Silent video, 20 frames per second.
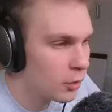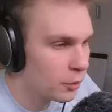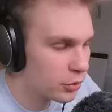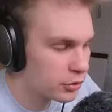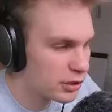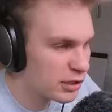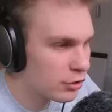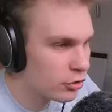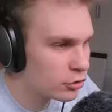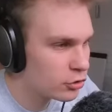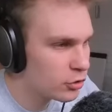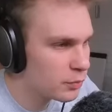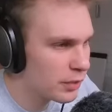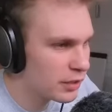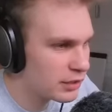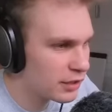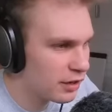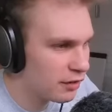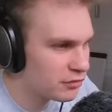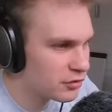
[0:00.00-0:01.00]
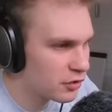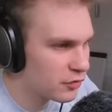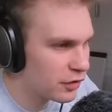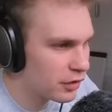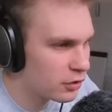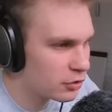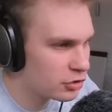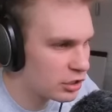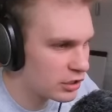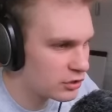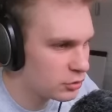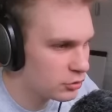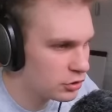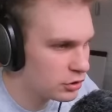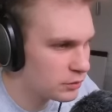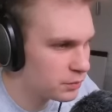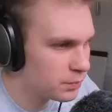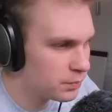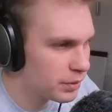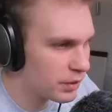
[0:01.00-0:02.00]
Po tygodniu Minecraftowego czasu
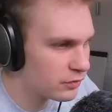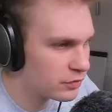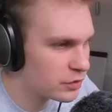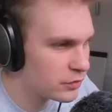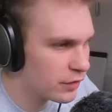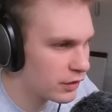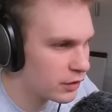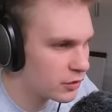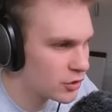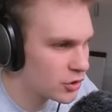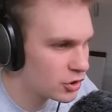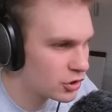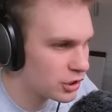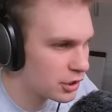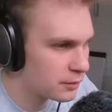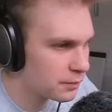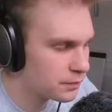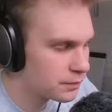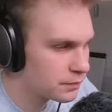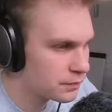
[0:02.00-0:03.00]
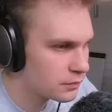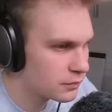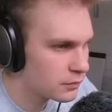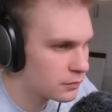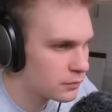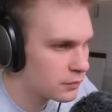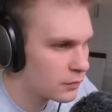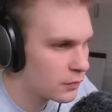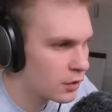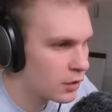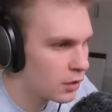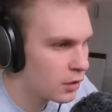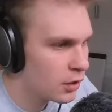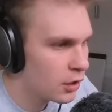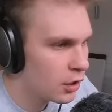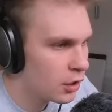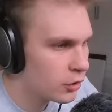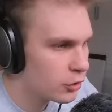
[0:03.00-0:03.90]
czy prawdziwego życia? Minecraftowego czasu. Stary.